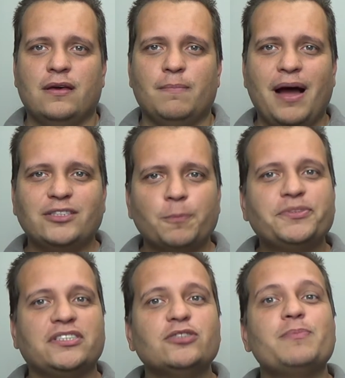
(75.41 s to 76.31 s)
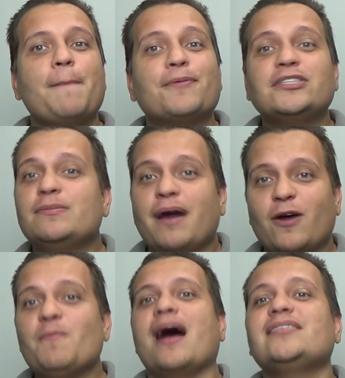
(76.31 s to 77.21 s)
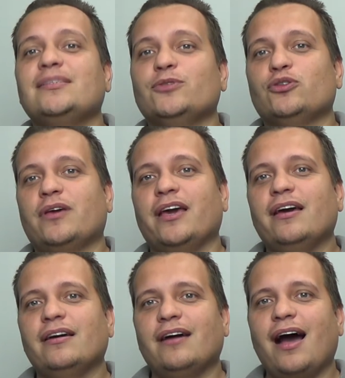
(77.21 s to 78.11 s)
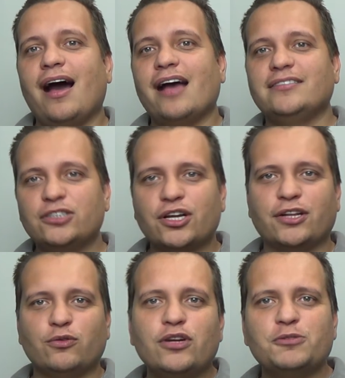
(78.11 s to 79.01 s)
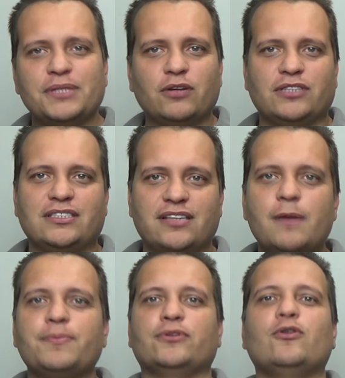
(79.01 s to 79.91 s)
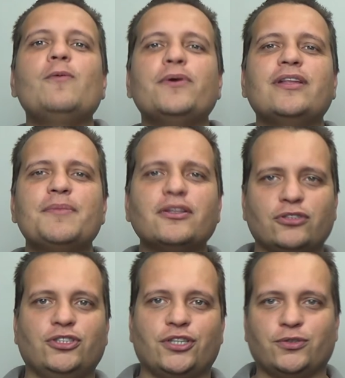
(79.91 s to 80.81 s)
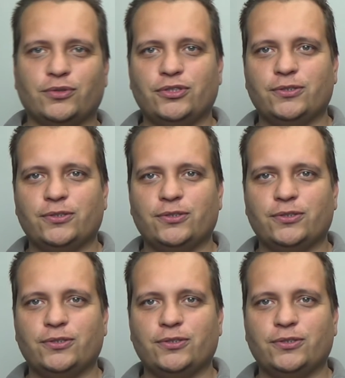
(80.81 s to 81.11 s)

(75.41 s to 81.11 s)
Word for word: Mas eu preciso me aproximar ao máximo do que as Escrituras me dão de exemplo do comportamento de Jesus.